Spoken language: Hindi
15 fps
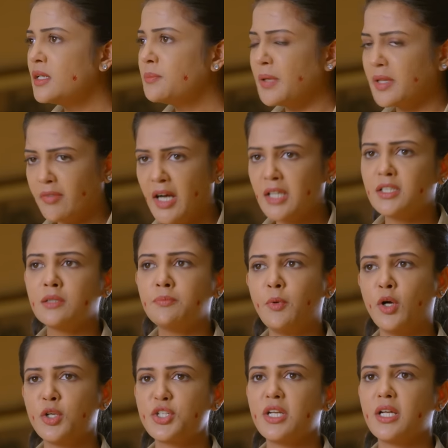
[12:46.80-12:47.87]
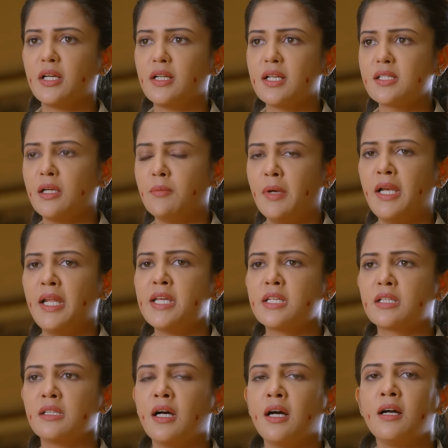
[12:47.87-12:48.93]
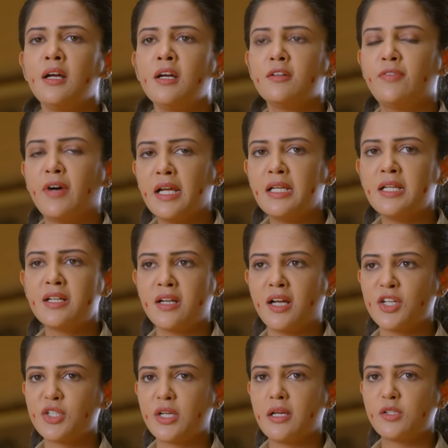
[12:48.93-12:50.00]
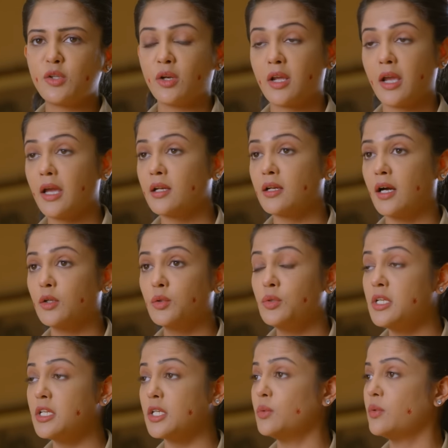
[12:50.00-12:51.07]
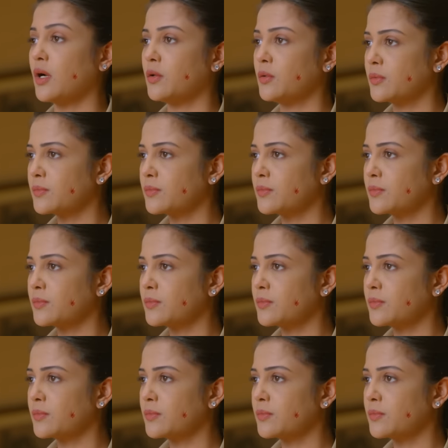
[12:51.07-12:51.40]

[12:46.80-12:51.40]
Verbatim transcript: फिर वहां तक पहुंचने का रास्ता भले ही कितना वायलेंट नाजायज और गैर कानूनी क्यों ना